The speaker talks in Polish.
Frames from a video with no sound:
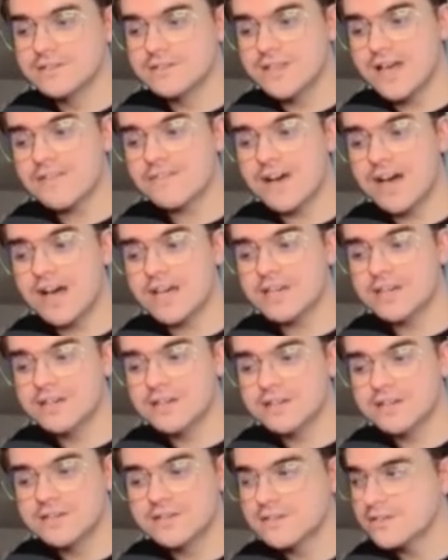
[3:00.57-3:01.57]
Dawaj!
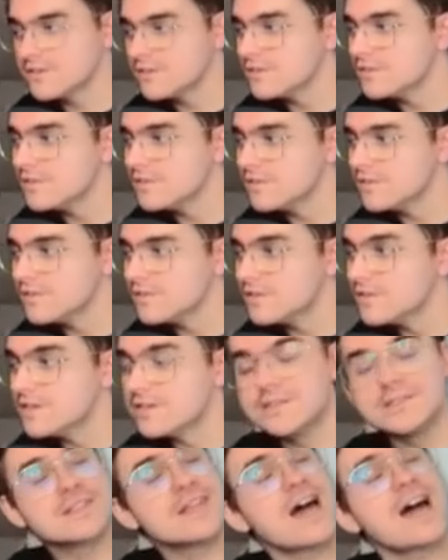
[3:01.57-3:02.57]

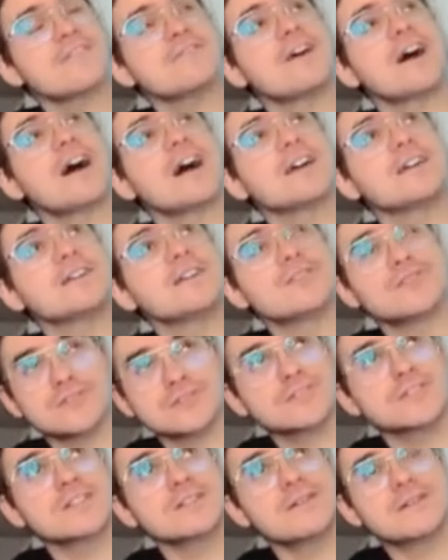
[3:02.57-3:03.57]
Dawaj! Ja już
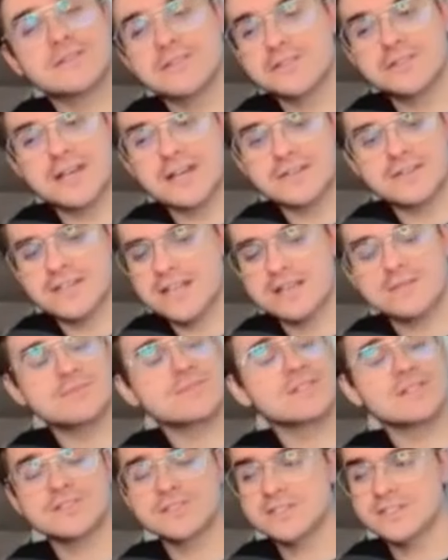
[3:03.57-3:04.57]
odkryłem to, ja
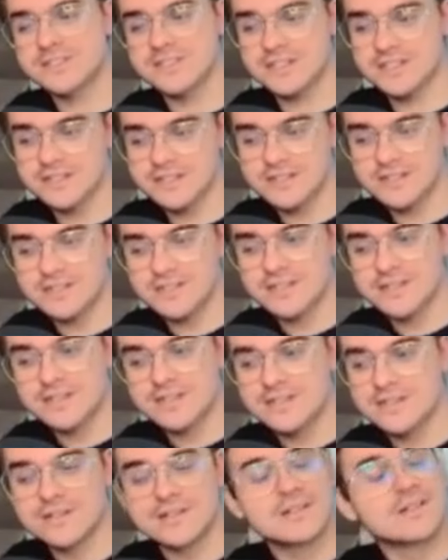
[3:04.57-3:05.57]
tajemnica odkryta.
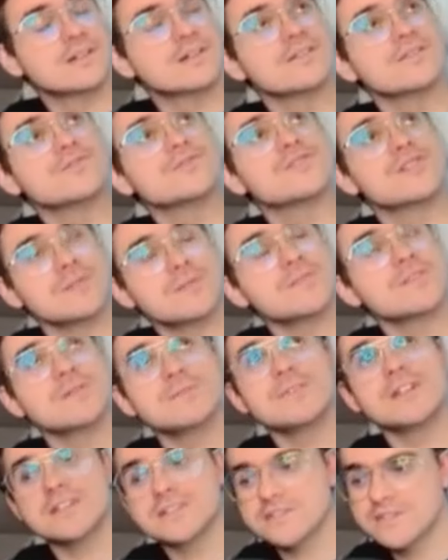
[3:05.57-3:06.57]
Żyjemy w
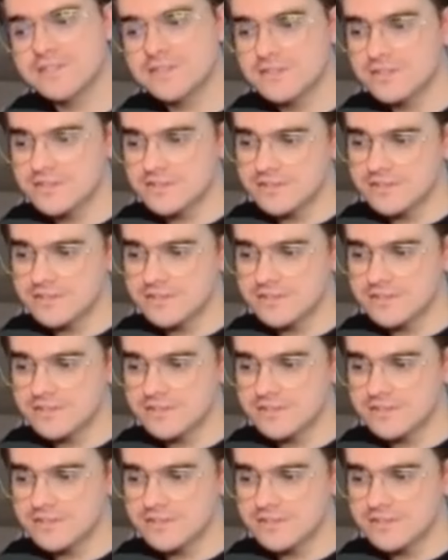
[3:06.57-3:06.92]
symulacji.